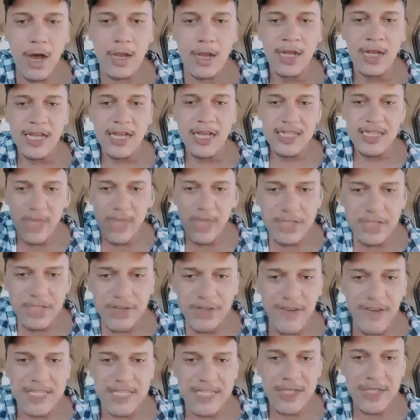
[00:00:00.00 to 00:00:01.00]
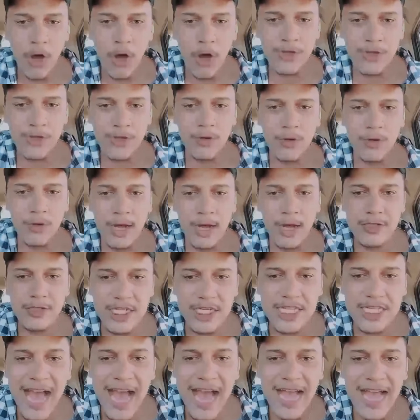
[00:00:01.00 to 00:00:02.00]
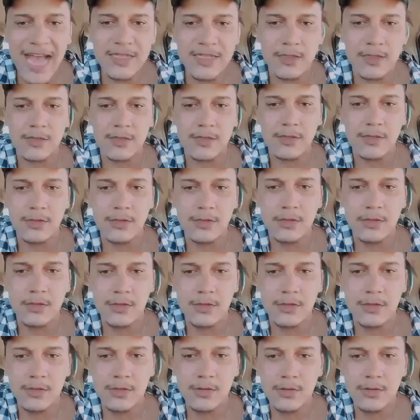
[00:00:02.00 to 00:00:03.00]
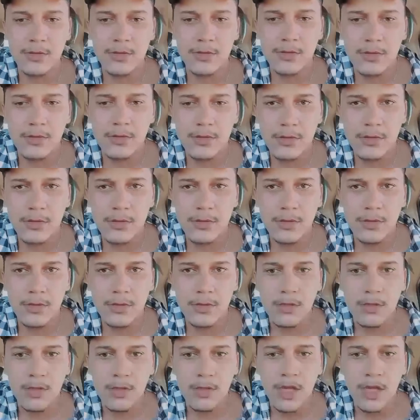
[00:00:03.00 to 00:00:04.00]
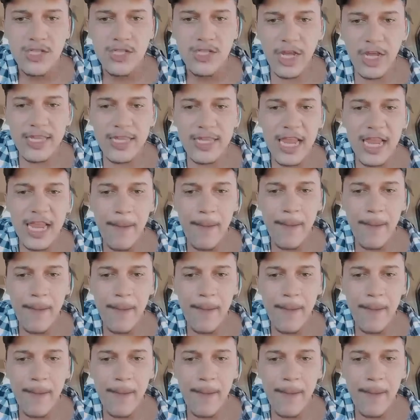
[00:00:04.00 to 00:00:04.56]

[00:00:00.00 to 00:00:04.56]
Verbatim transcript: Eu faria o mesmo que a senhora se eu tivesse oito anos de idade.